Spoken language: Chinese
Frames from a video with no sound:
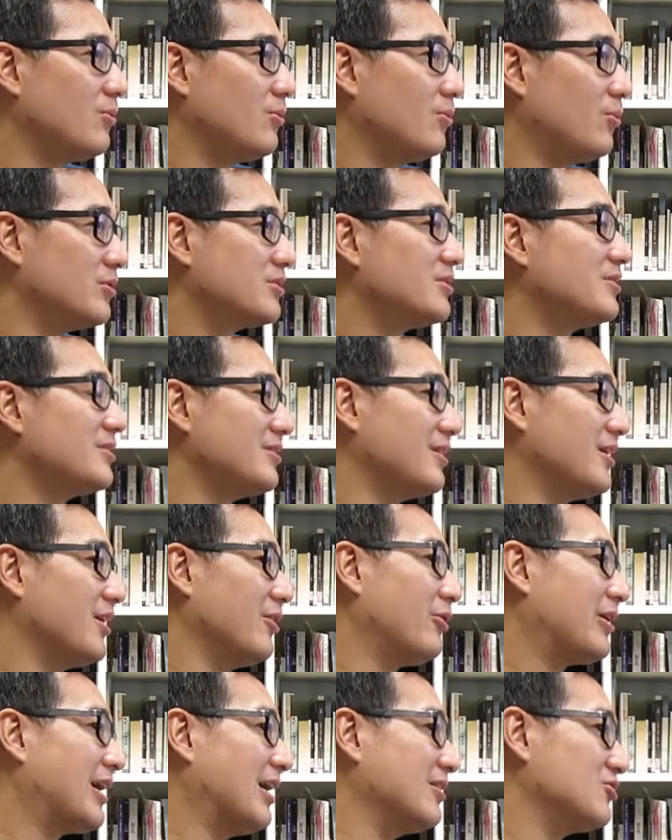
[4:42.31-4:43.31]
我自己也
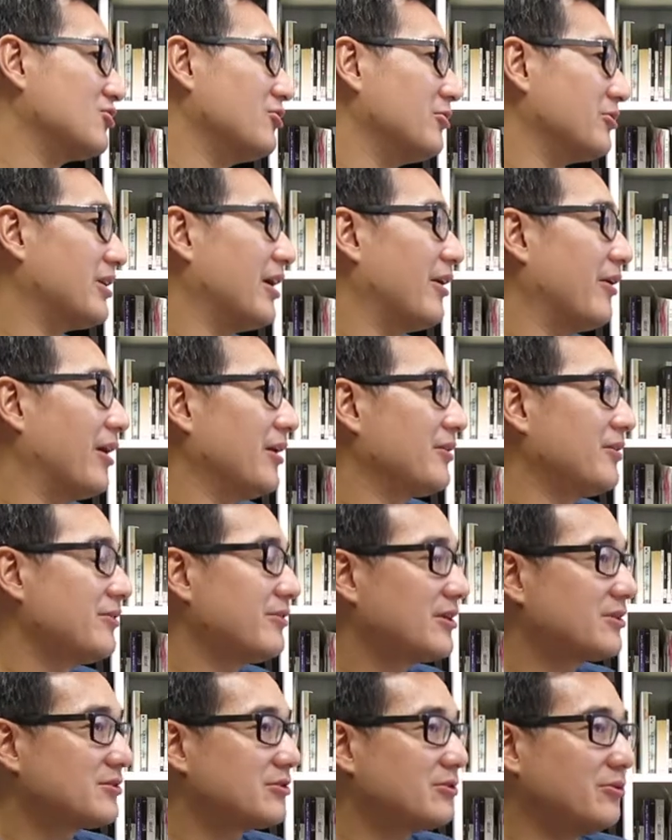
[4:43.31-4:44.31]
有感受到啦，嗯、因
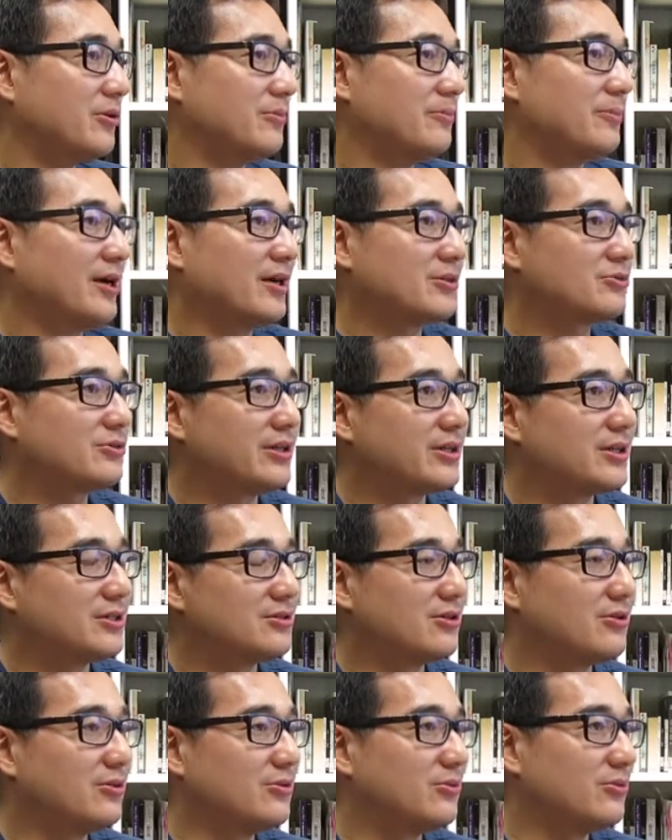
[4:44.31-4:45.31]
为那时候我爸创业的
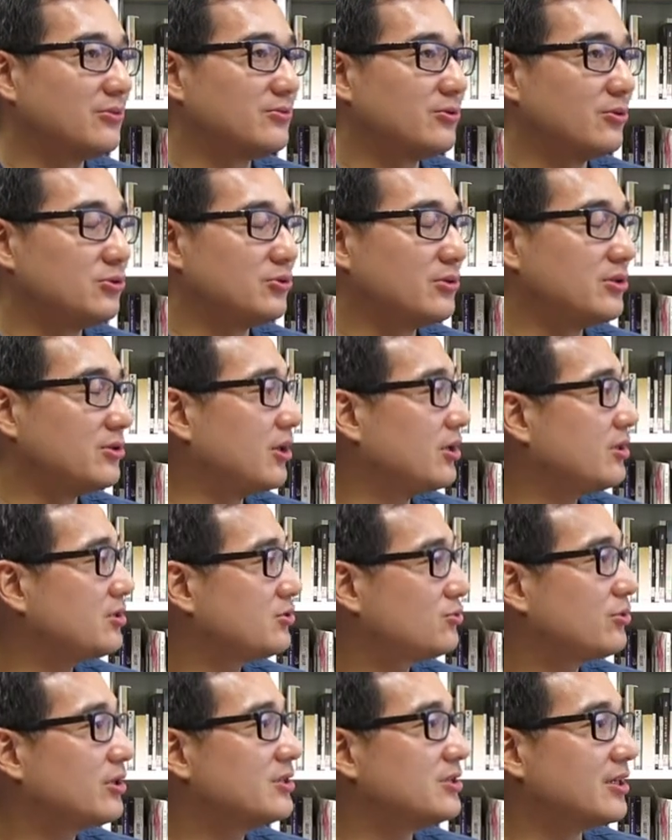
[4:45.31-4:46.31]
时候，我我觉得哎
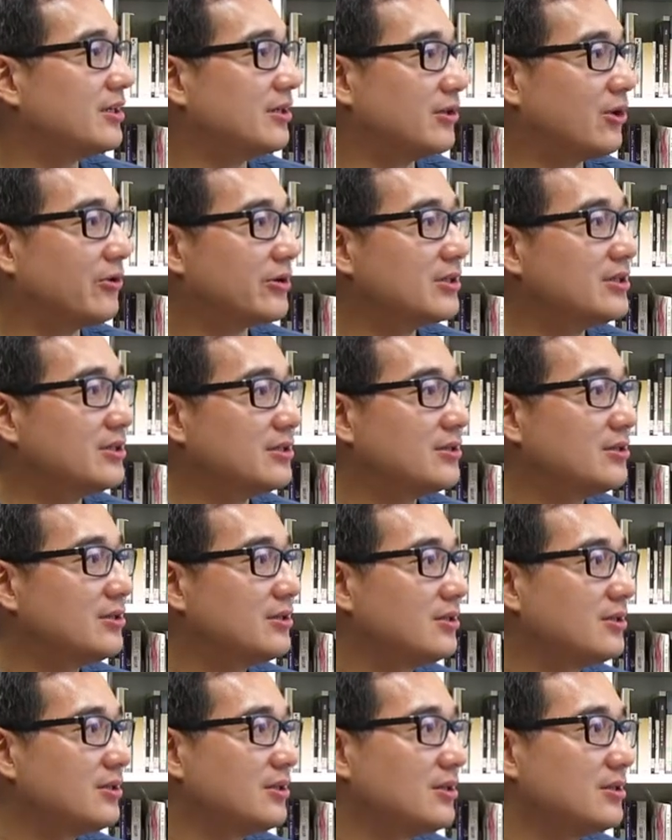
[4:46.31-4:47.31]
赚钱很容易，嗯，